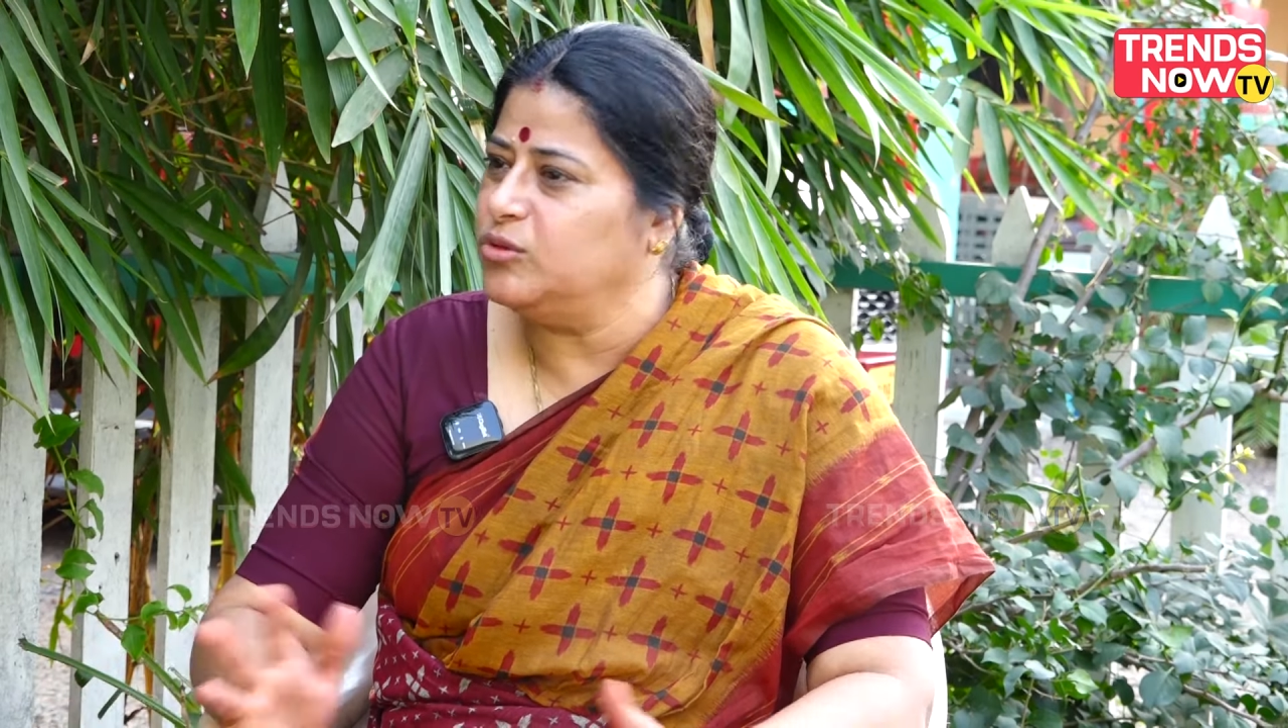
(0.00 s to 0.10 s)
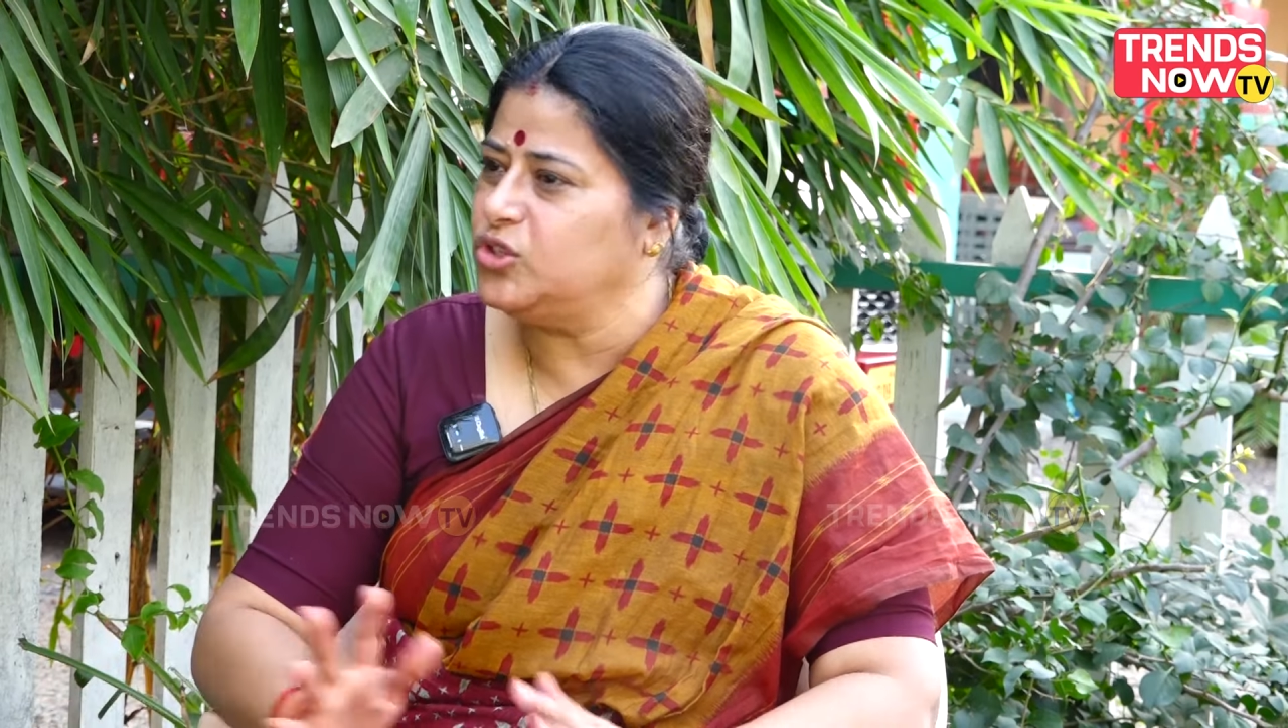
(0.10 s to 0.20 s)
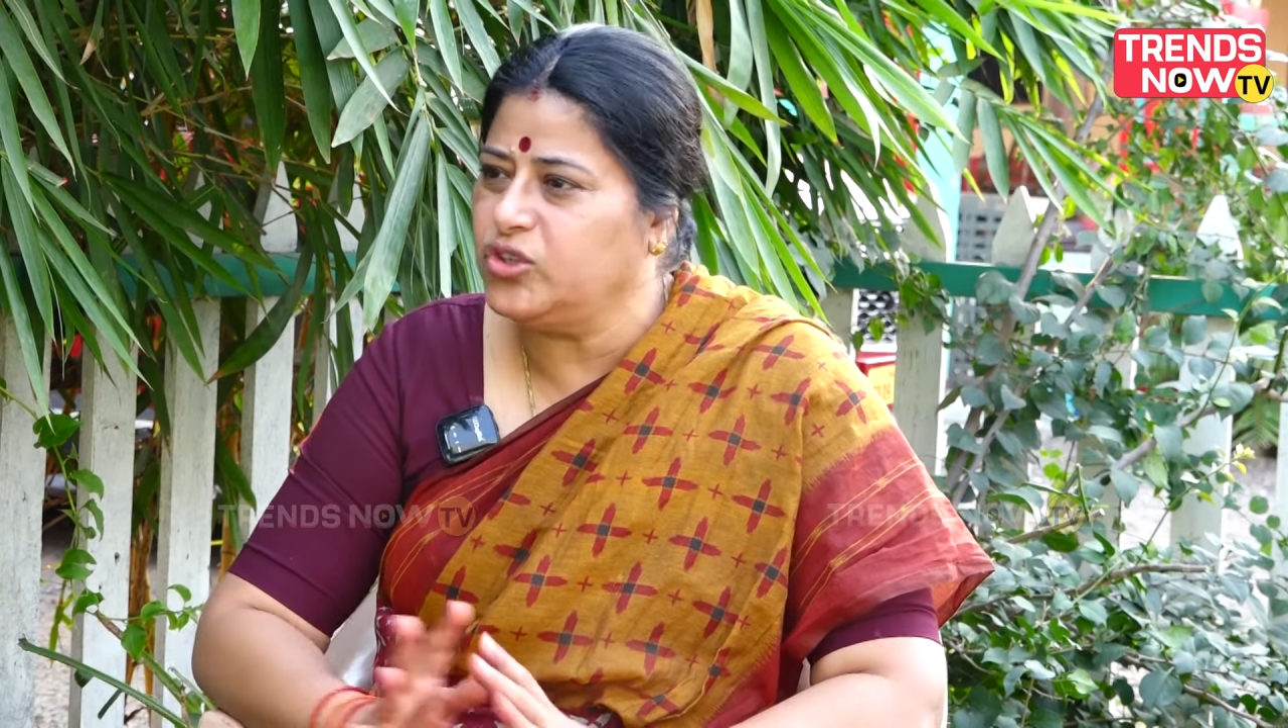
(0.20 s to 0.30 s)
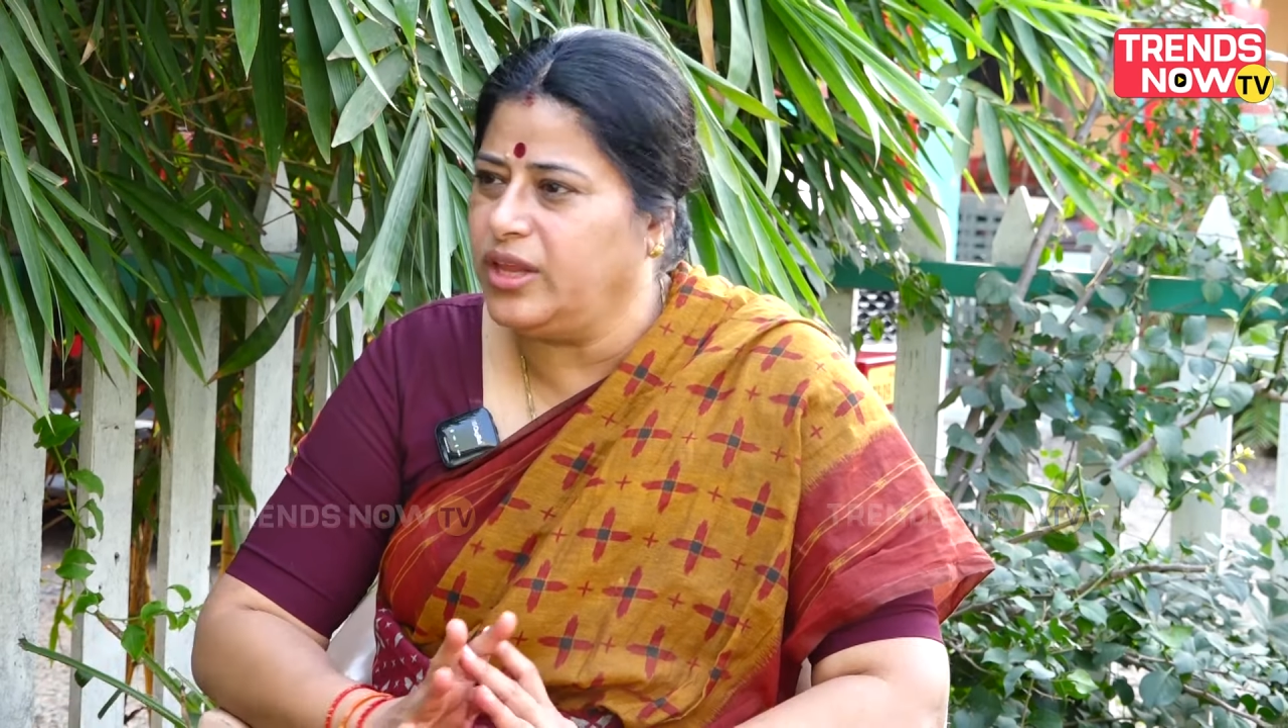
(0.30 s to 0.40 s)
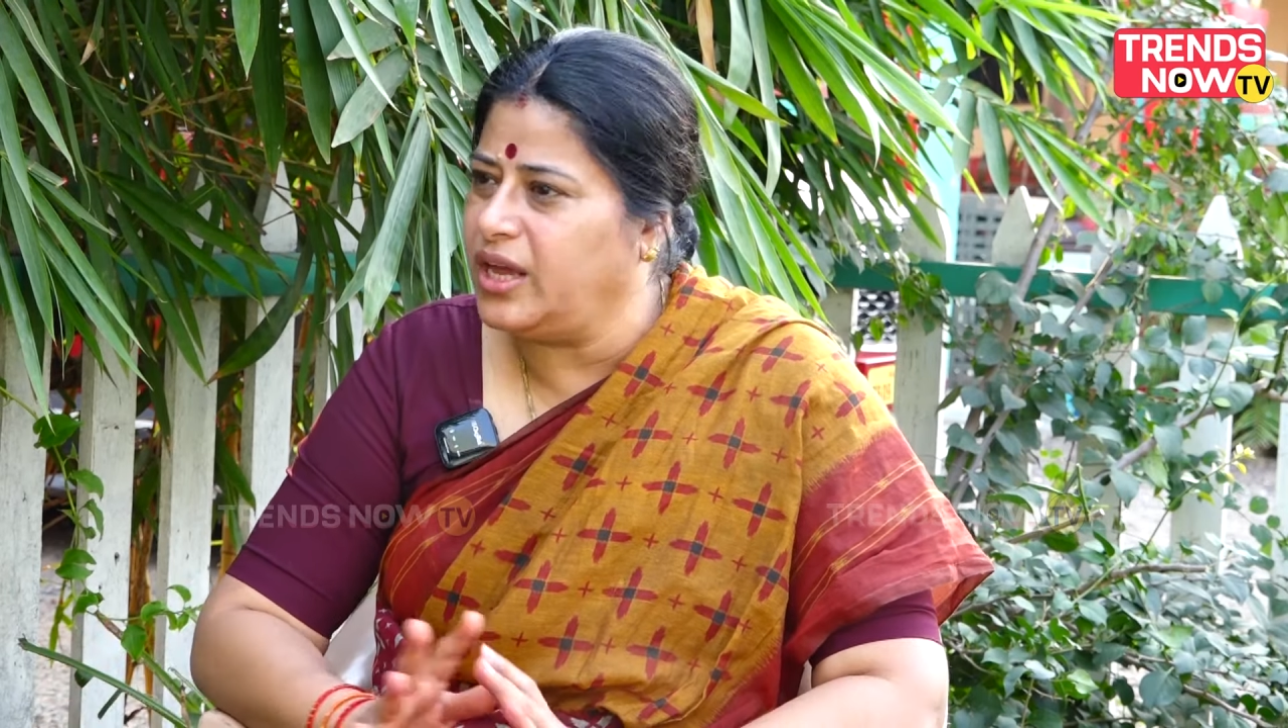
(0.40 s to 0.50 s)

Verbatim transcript: వచ్చింది